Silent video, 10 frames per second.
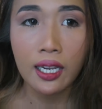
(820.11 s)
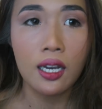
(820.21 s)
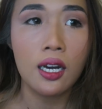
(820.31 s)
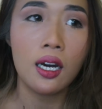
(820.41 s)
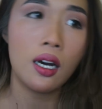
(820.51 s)

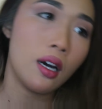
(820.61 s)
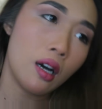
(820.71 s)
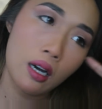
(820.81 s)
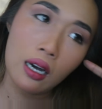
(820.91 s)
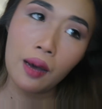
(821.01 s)

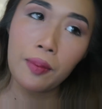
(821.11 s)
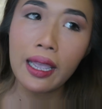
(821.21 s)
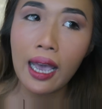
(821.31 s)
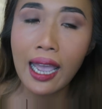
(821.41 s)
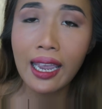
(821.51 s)
uh, apa
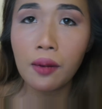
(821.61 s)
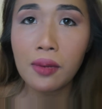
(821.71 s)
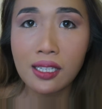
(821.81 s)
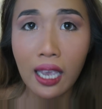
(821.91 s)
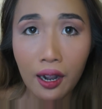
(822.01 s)
ya high end
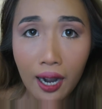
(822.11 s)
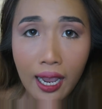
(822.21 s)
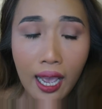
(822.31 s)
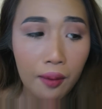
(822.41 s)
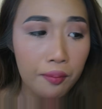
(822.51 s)
mascara
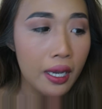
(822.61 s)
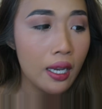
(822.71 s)
yang